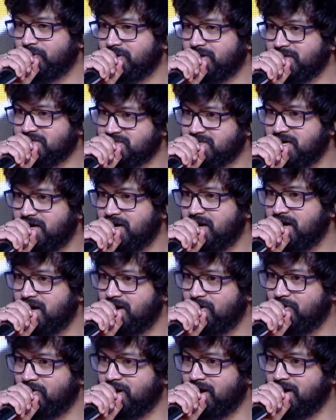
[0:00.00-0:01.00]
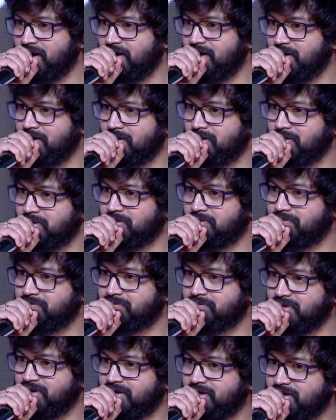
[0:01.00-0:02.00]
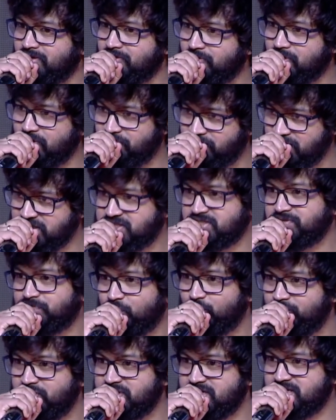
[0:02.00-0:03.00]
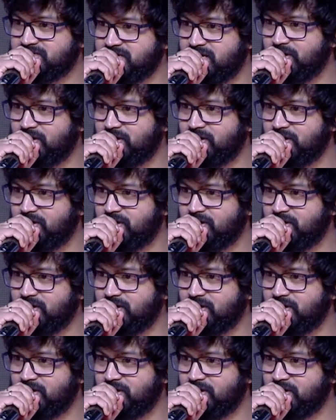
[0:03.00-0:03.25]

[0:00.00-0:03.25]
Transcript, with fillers: నిజంగా ఒక uh, ఒక ఫ్రెష్ మూవీ చేశారు